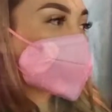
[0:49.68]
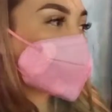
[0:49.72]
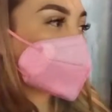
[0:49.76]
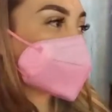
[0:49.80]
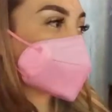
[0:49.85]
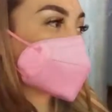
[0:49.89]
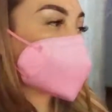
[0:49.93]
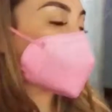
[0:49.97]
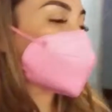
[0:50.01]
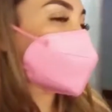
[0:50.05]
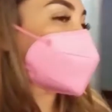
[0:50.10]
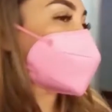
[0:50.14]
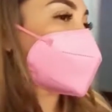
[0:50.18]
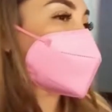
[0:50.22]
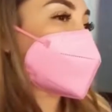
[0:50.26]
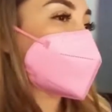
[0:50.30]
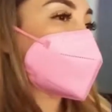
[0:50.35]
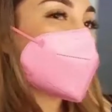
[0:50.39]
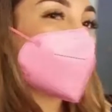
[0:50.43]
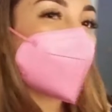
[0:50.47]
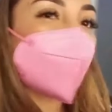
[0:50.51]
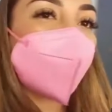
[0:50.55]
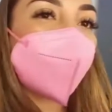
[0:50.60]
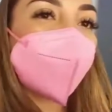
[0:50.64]
eh,
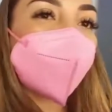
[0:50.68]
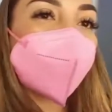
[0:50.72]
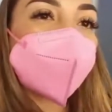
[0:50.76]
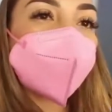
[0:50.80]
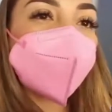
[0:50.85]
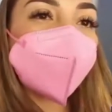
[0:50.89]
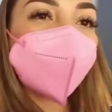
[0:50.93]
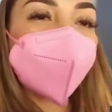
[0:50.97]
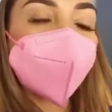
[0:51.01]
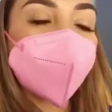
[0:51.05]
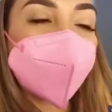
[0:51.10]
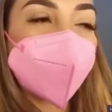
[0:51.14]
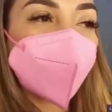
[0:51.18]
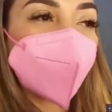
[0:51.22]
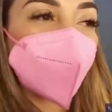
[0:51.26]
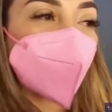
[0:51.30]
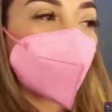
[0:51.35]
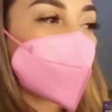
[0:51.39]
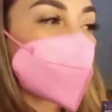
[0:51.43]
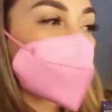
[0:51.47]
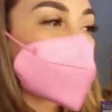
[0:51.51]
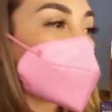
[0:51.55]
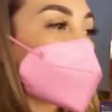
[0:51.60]
legisladores advierten que es el